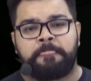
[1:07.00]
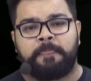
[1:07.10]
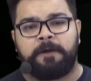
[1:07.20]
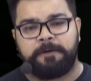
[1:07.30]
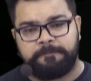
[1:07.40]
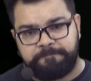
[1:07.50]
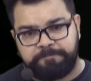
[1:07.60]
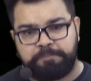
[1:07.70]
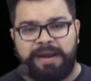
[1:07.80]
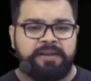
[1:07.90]

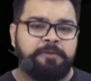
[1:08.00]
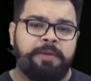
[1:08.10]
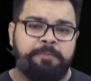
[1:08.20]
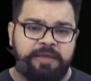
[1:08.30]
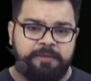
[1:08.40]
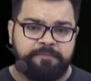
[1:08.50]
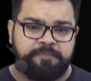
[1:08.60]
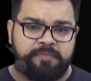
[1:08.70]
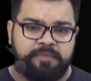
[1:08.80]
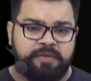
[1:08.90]
पैटर्न में भी
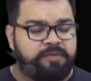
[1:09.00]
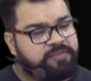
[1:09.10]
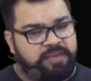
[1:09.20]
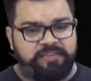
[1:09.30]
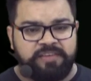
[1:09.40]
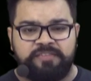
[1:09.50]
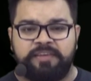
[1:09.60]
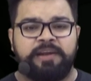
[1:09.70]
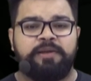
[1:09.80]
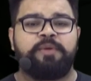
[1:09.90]
सी एस
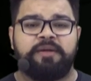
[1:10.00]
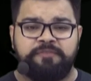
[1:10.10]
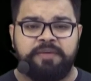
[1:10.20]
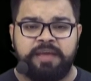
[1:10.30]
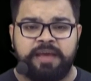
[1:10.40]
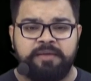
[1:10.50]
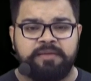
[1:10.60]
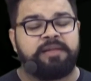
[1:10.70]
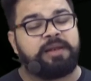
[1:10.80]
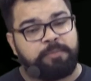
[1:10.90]
एग्जीक्यूटिव टफ ही है
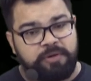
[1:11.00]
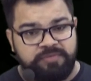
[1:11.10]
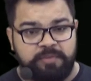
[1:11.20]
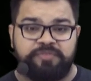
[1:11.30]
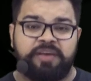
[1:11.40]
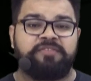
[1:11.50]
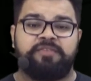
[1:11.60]
नंबर ऑफ सब्जेक्ट्स